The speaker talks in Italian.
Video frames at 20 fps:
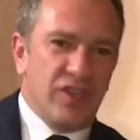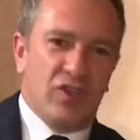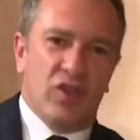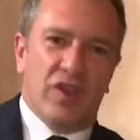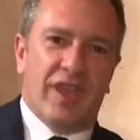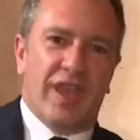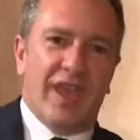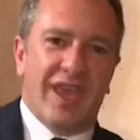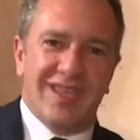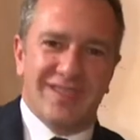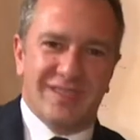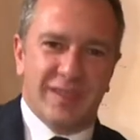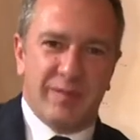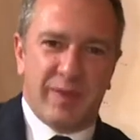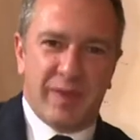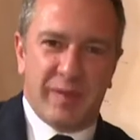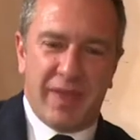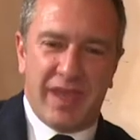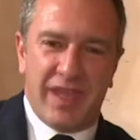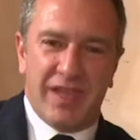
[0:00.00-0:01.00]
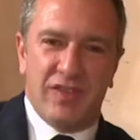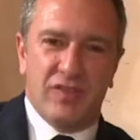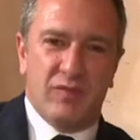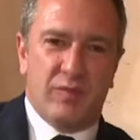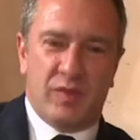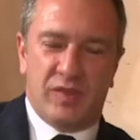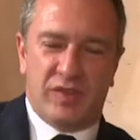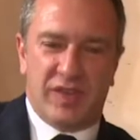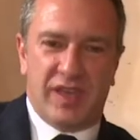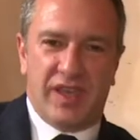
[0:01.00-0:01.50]
dico che è sempre meglio
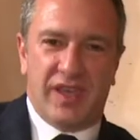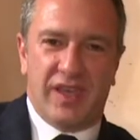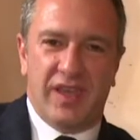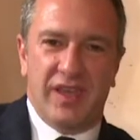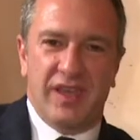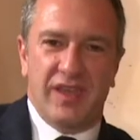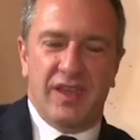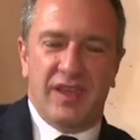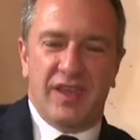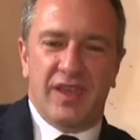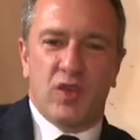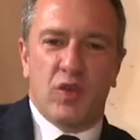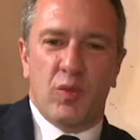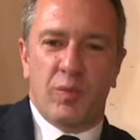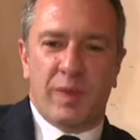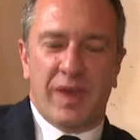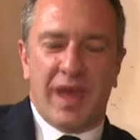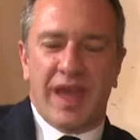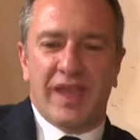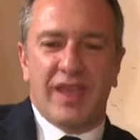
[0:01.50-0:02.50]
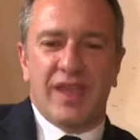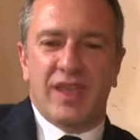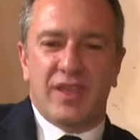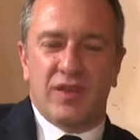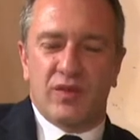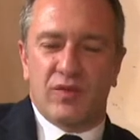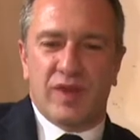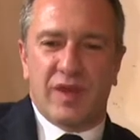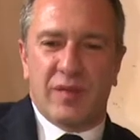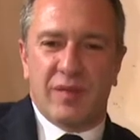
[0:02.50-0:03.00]
poter comprare
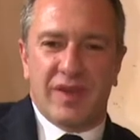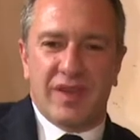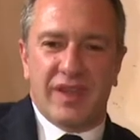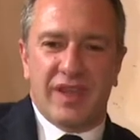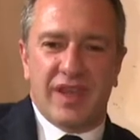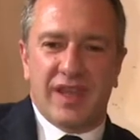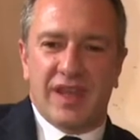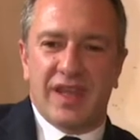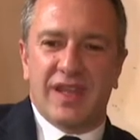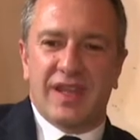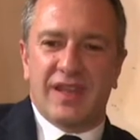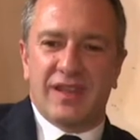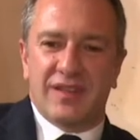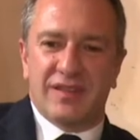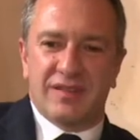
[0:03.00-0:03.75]
in una maniera